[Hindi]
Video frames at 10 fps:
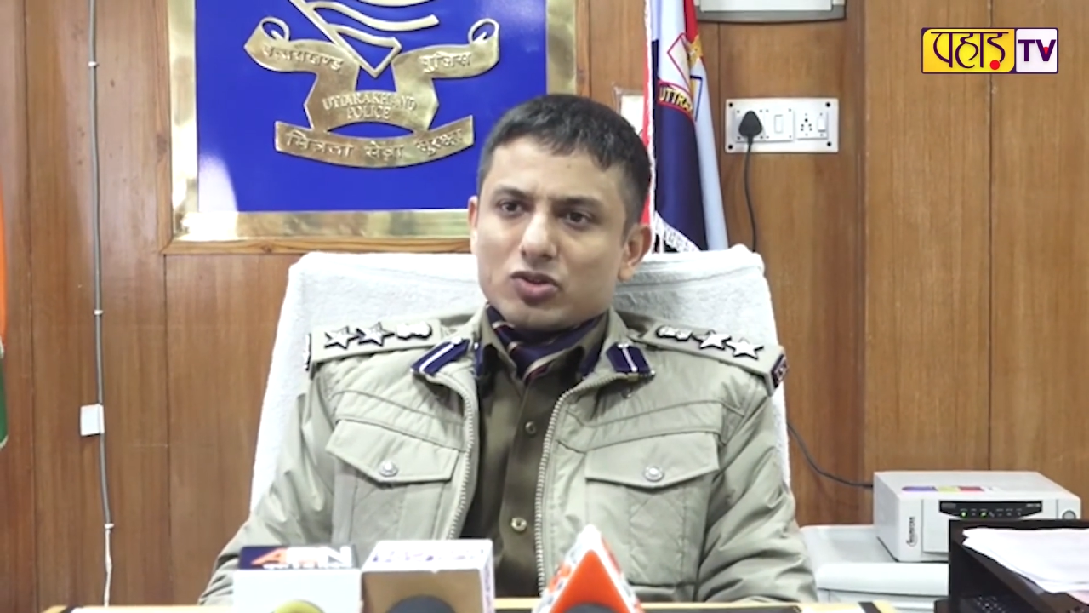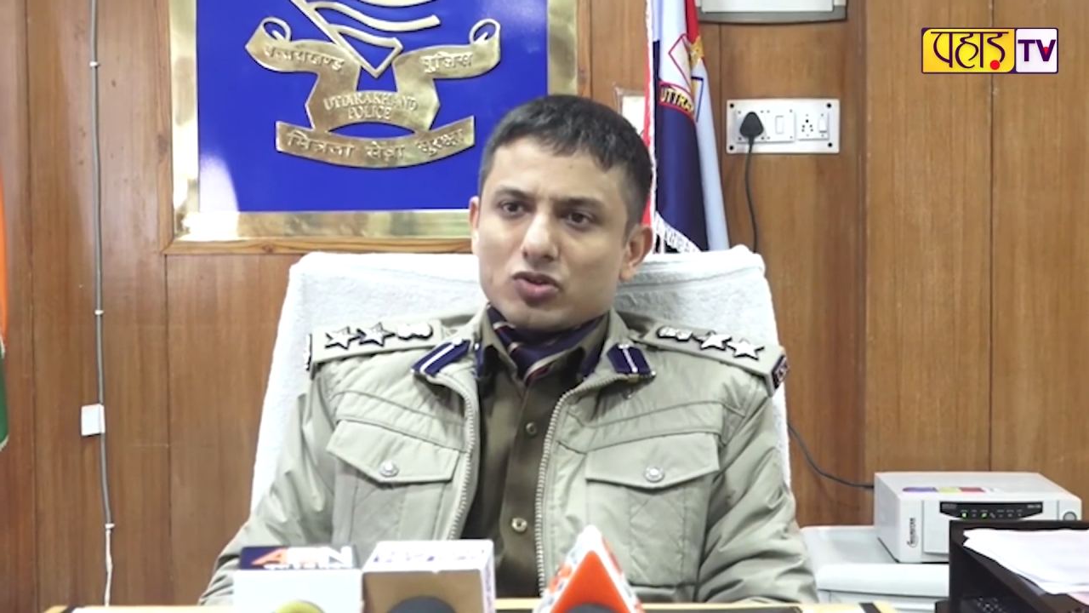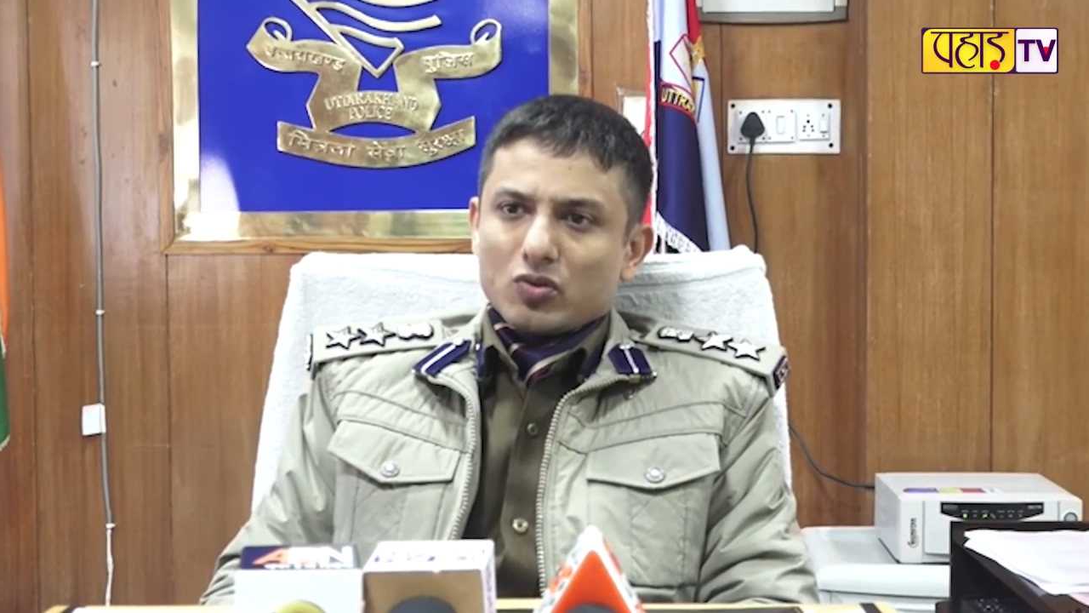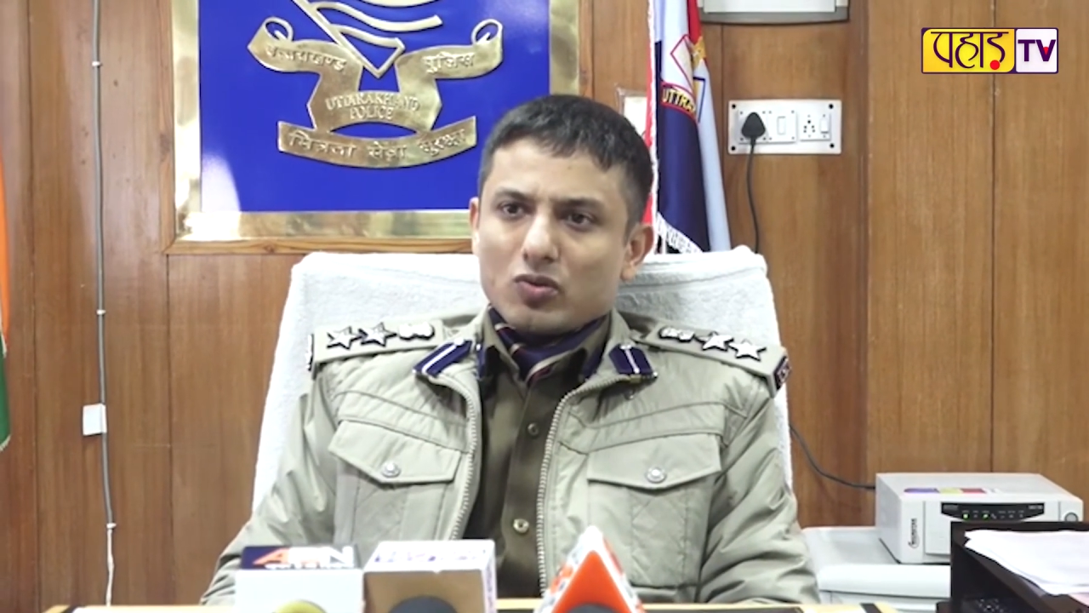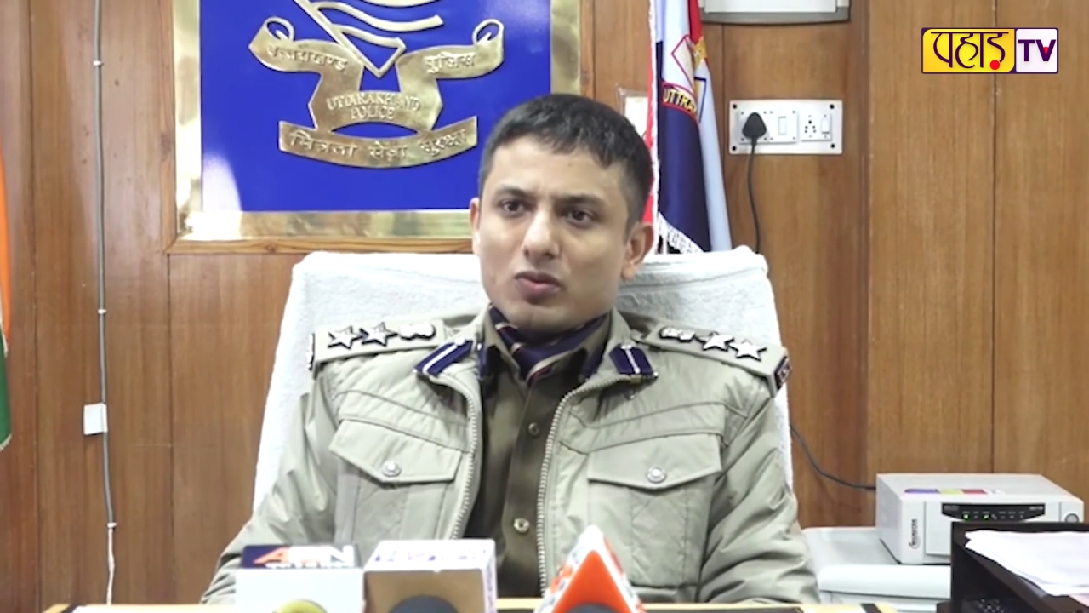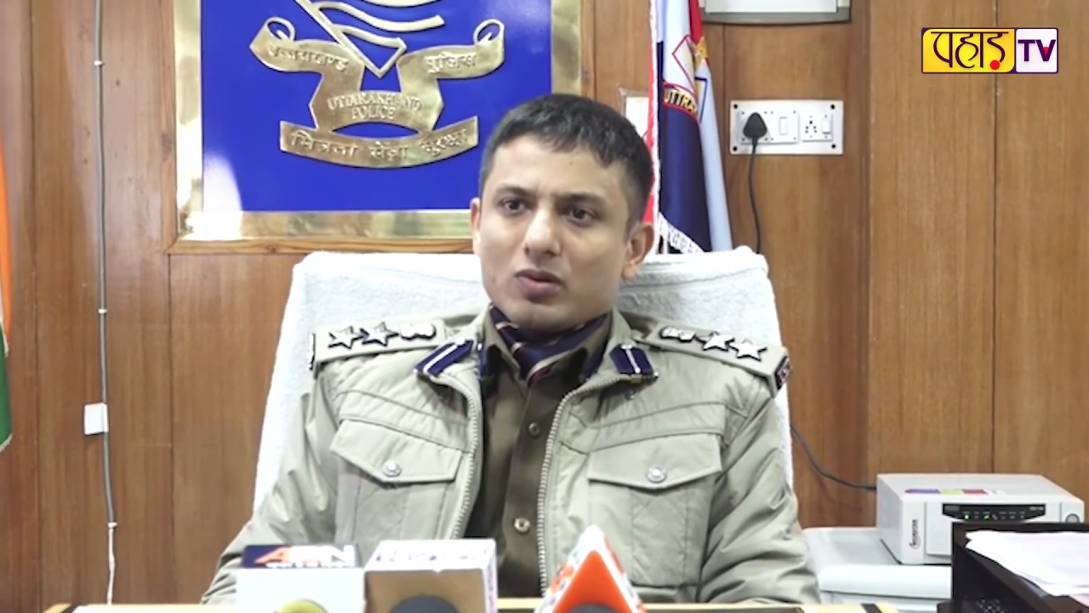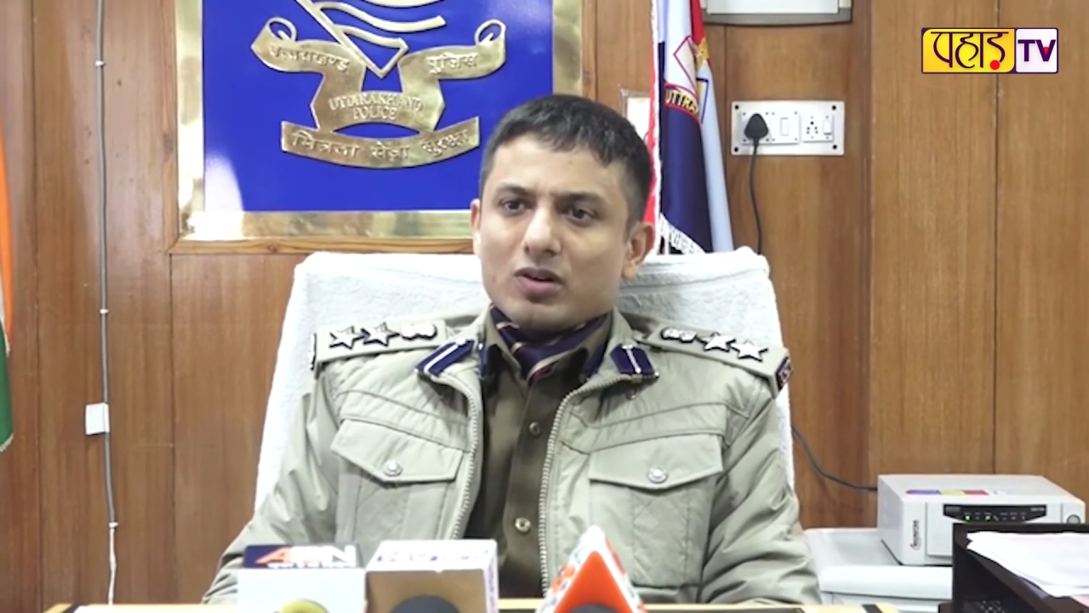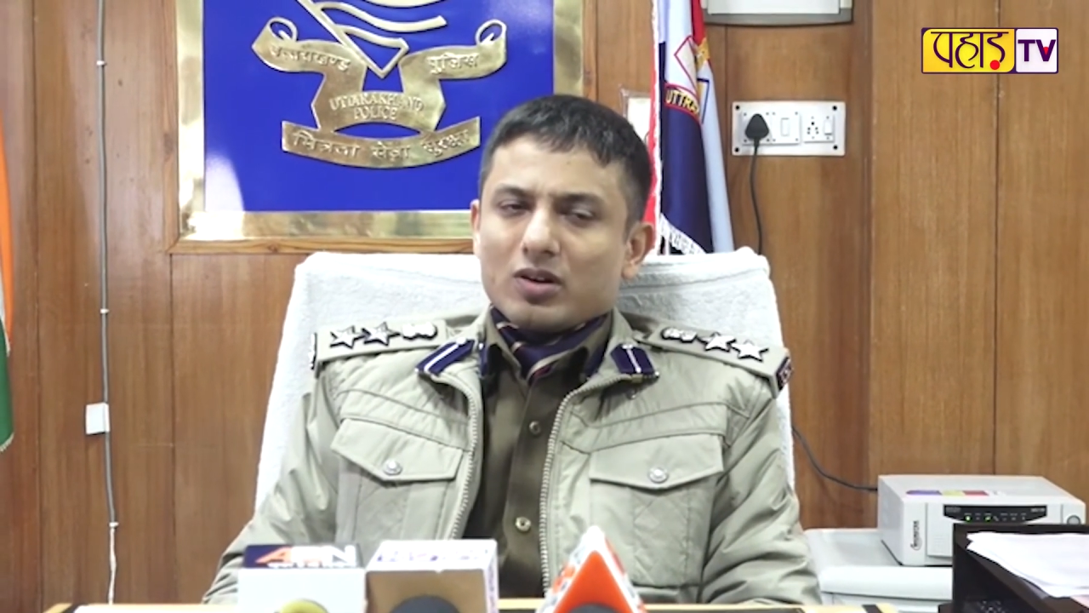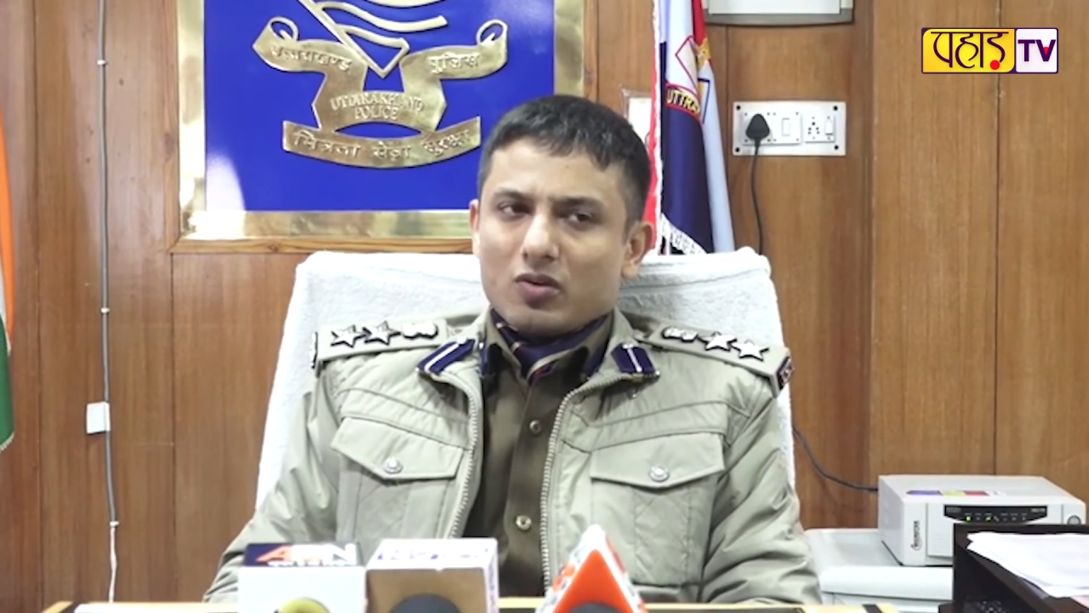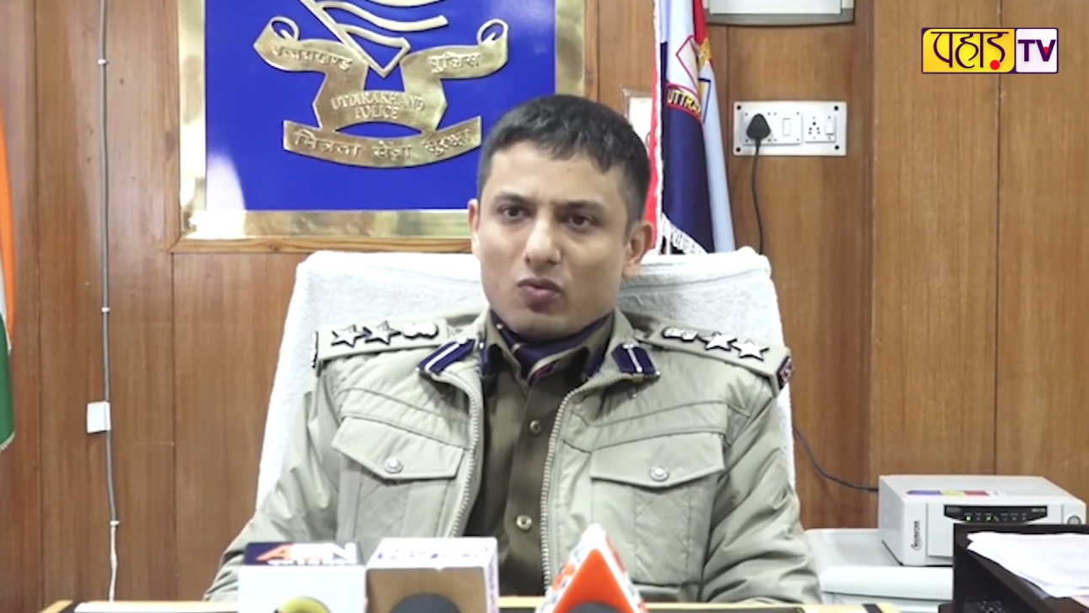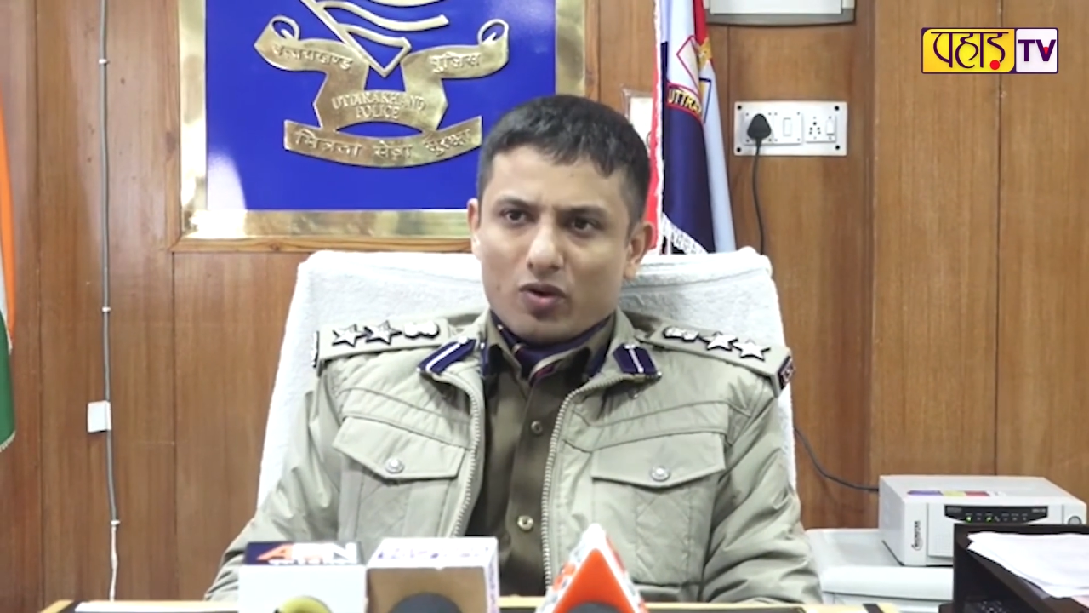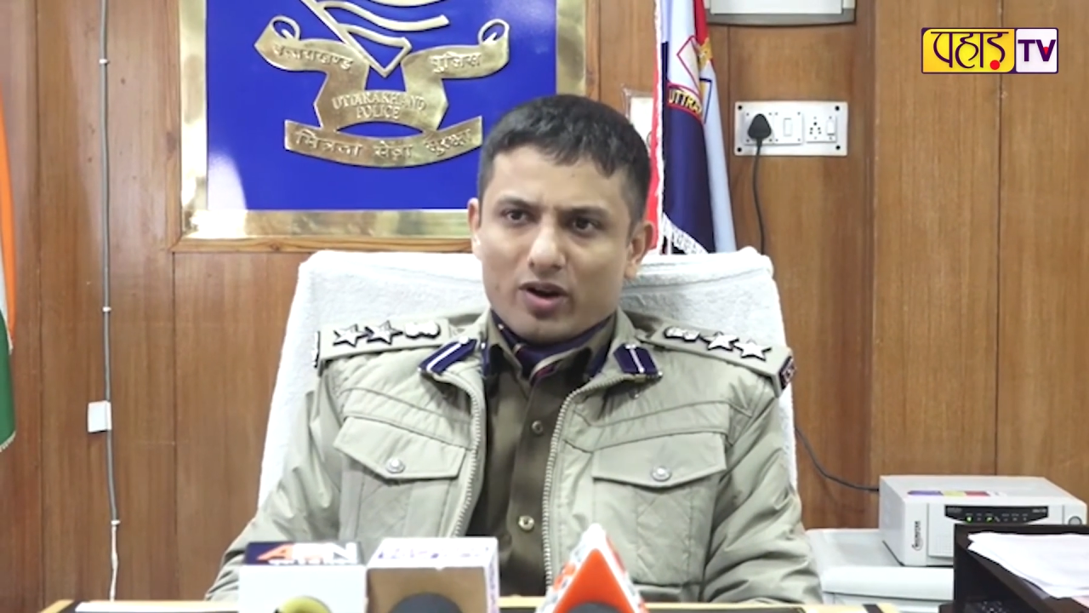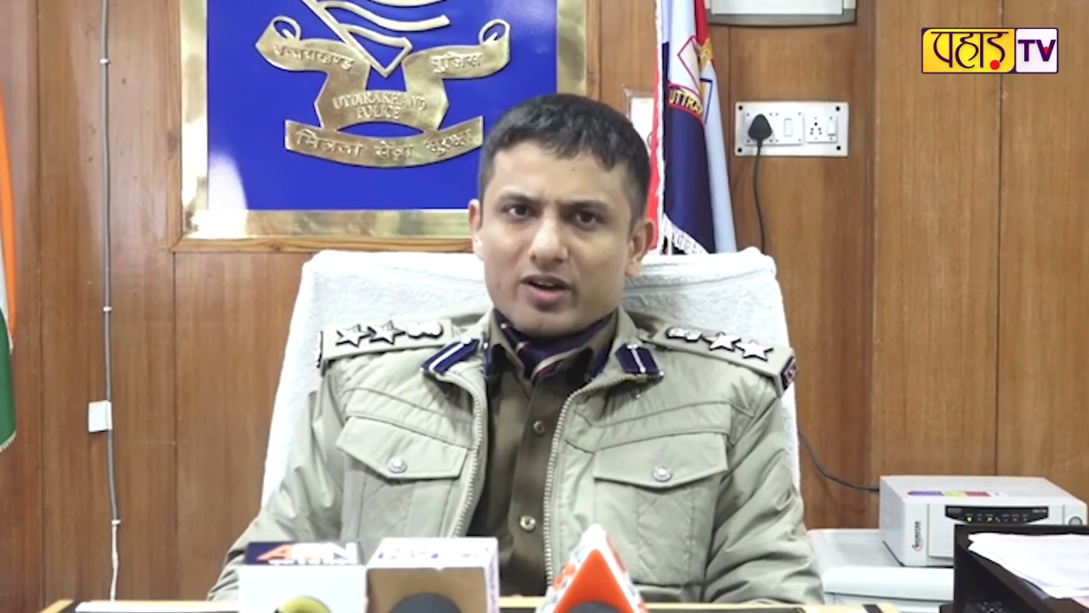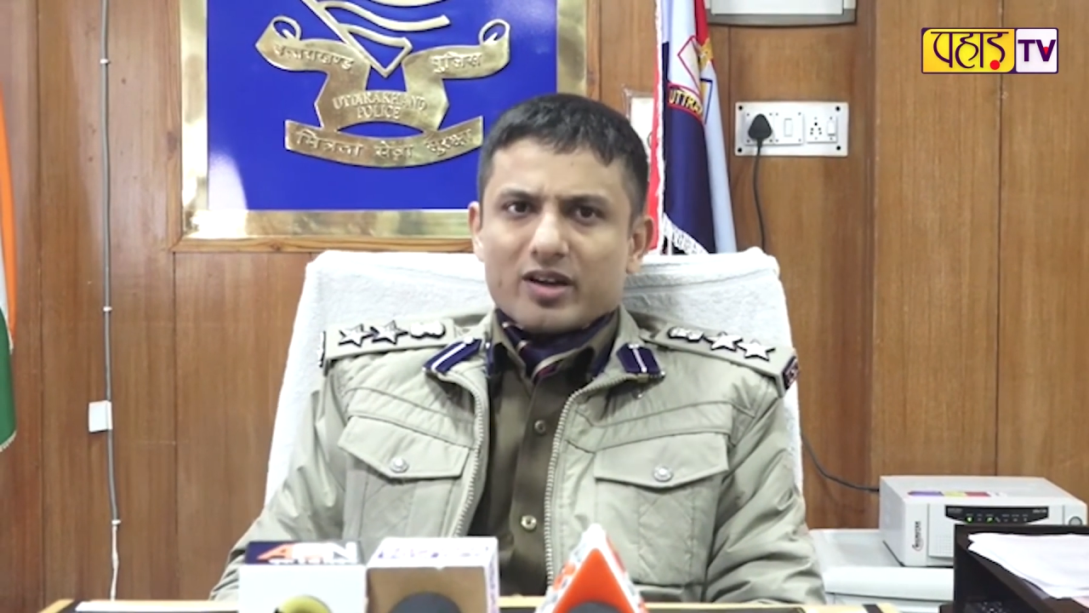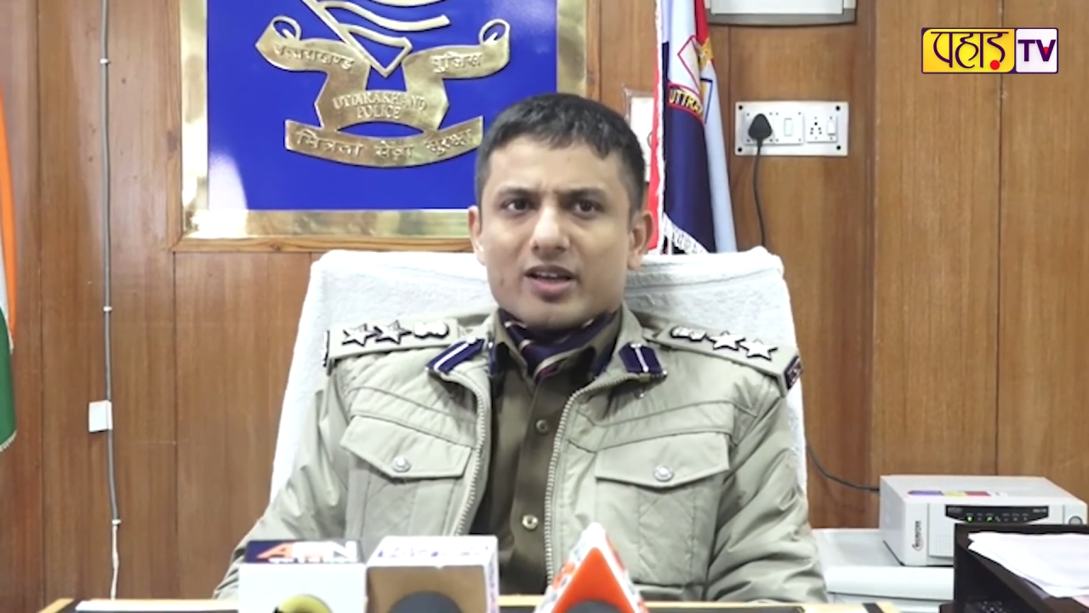जो वारंट